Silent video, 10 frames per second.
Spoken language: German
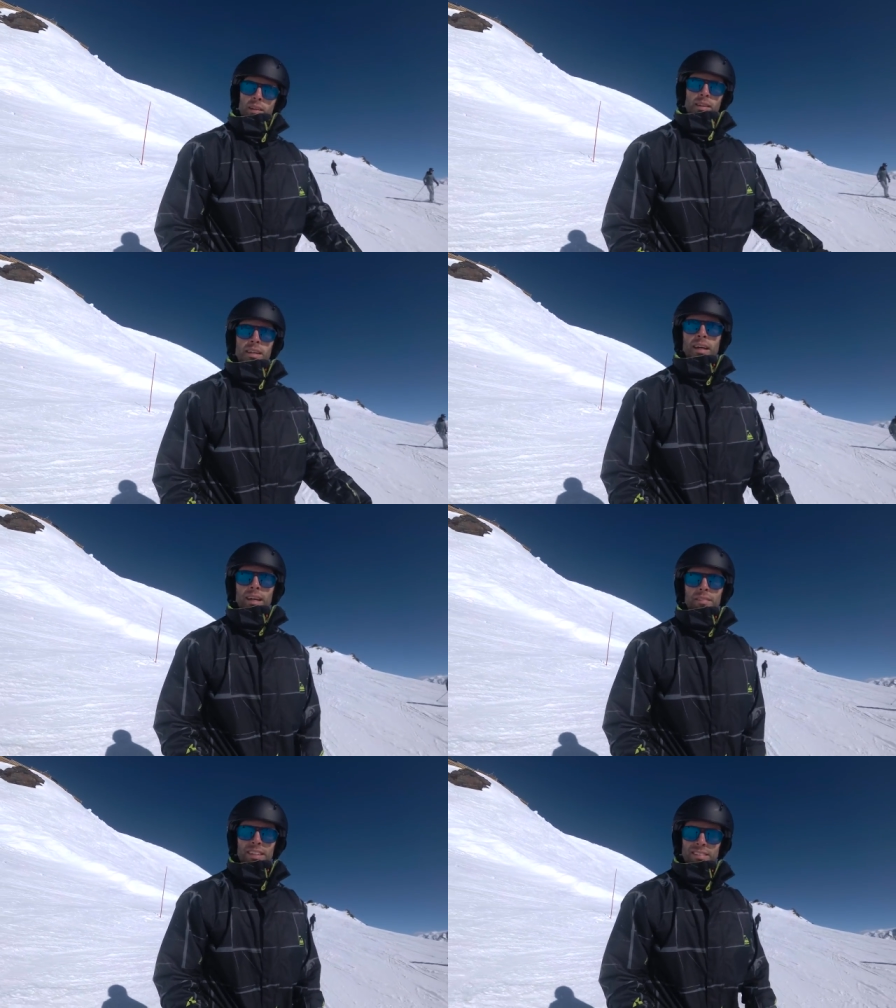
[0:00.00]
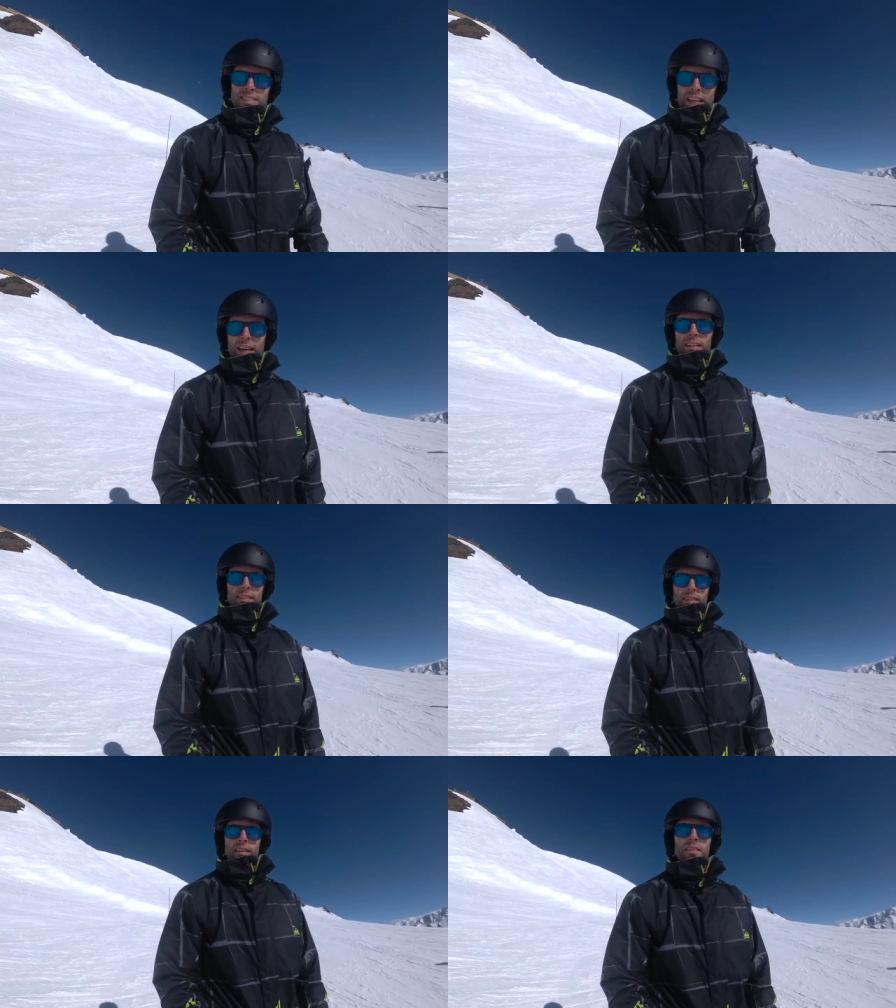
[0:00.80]
nach einer gewissen
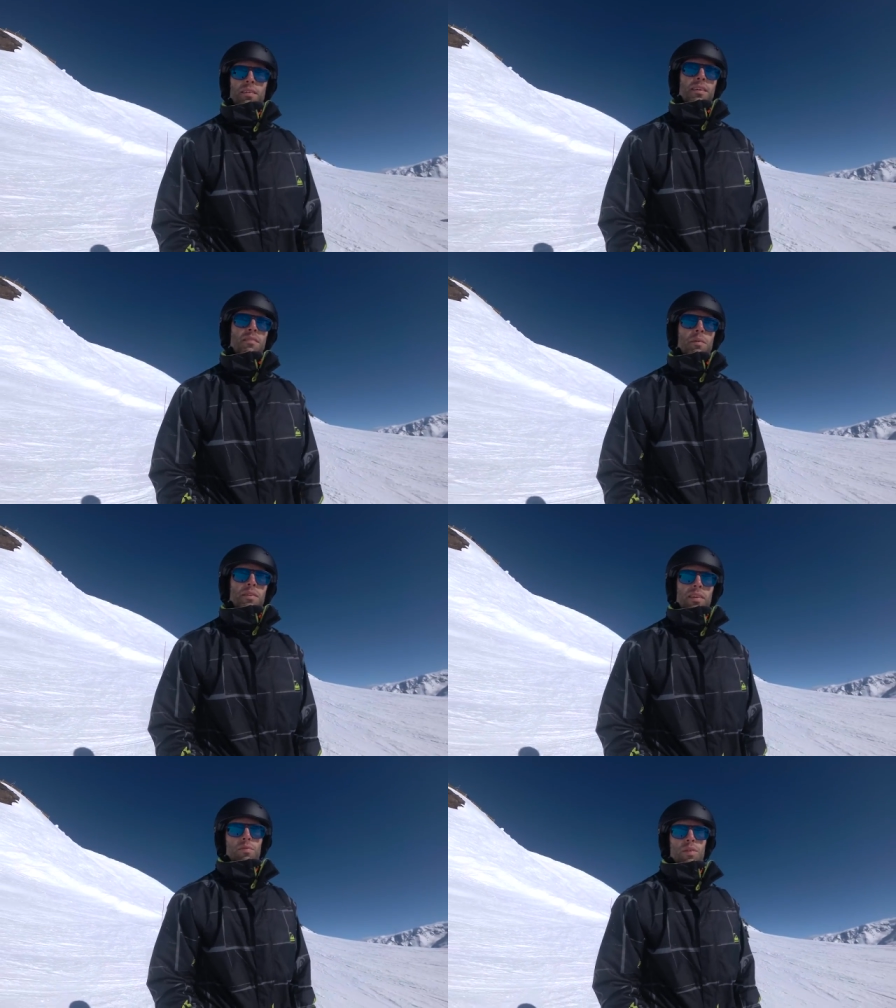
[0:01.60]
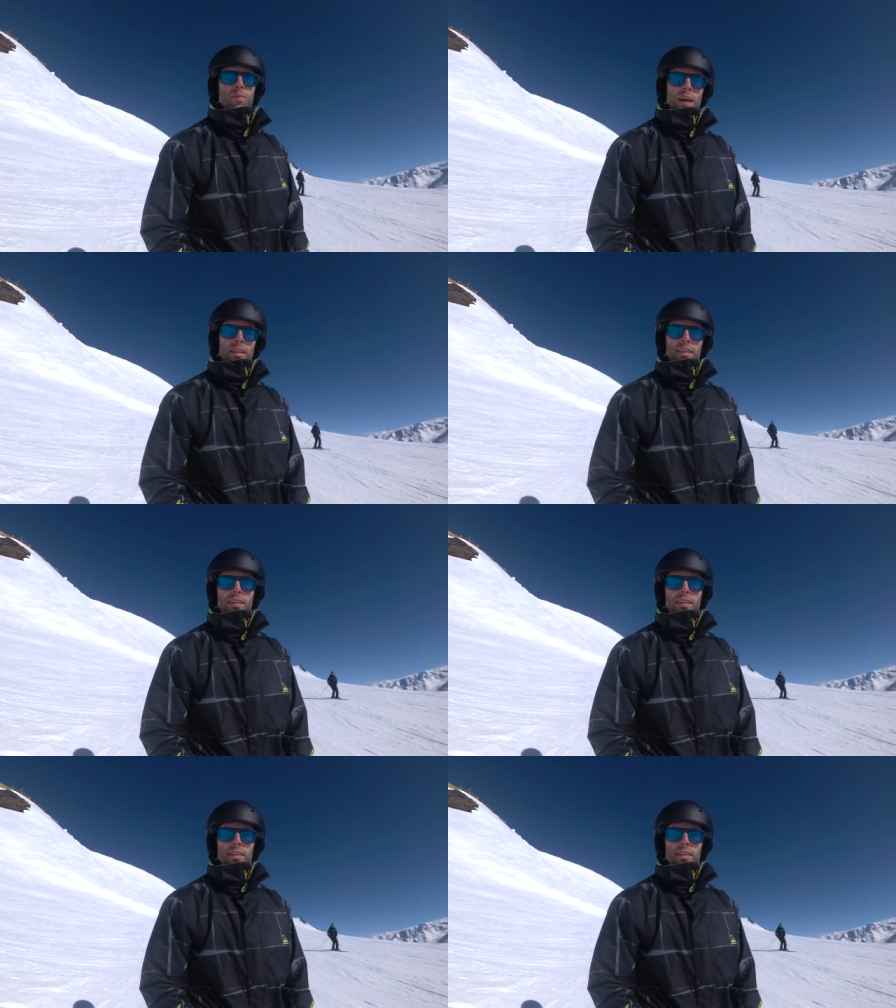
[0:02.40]
Zeit, äh, wenn man sehr viel fährt,